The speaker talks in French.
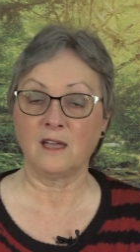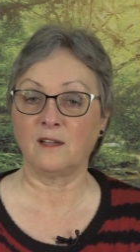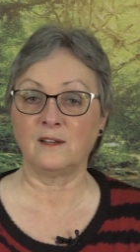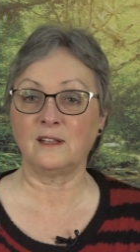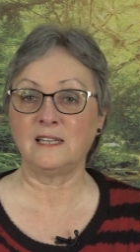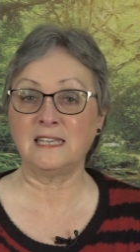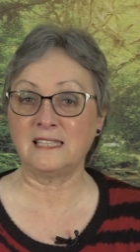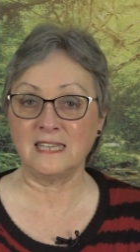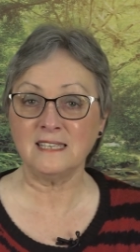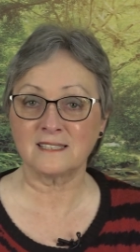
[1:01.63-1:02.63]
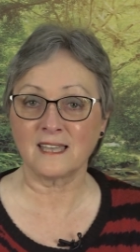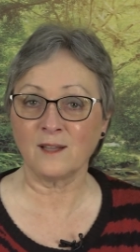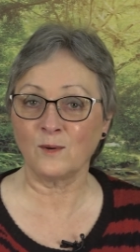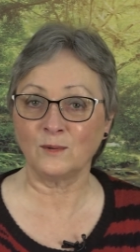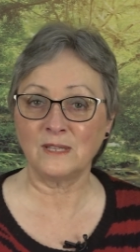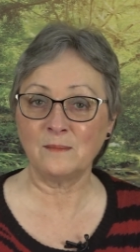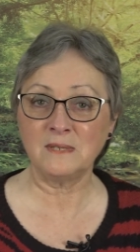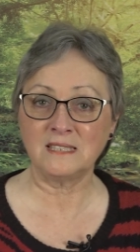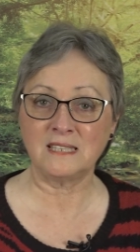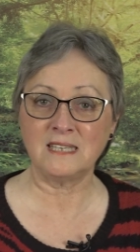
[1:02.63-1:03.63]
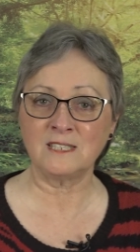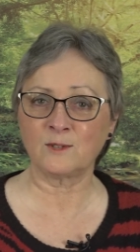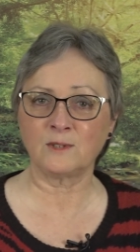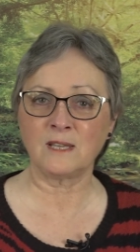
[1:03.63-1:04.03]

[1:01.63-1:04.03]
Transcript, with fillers: euh, l'Église. Hein. On aime l'Église, on